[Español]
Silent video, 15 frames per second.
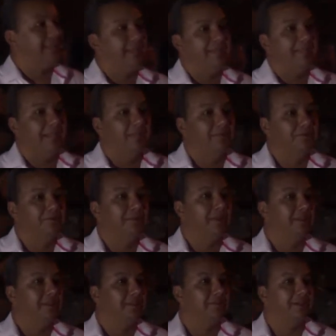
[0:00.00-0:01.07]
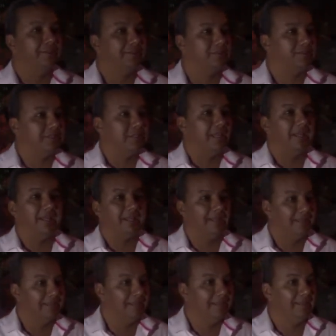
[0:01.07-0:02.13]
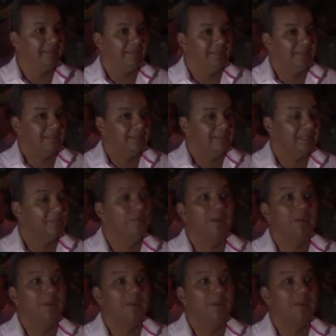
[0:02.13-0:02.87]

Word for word: muchas obras que se están eh, está